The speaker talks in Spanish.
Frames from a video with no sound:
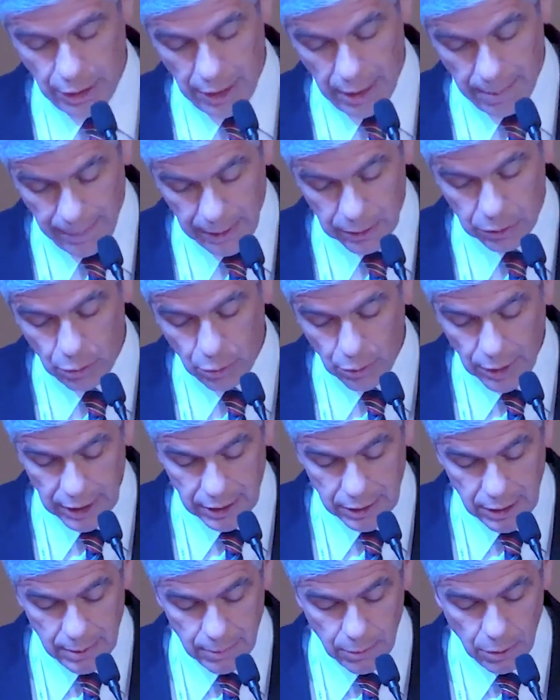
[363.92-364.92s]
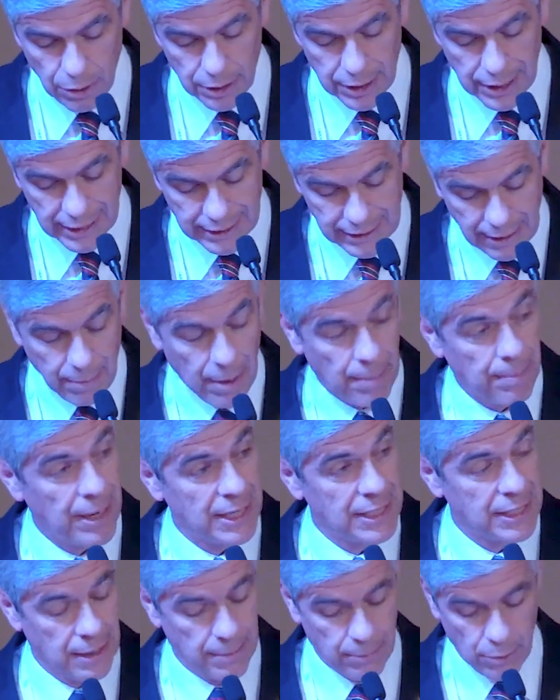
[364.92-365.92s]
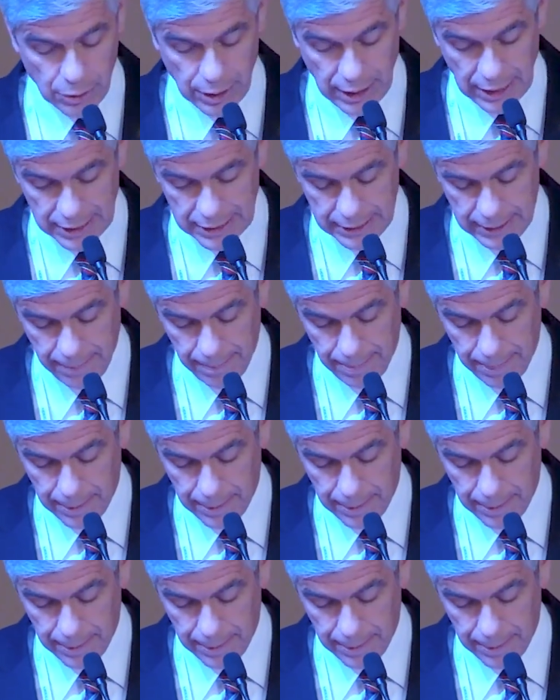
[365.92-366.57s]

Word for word: el pacto educativo y el tema de paz y democracia.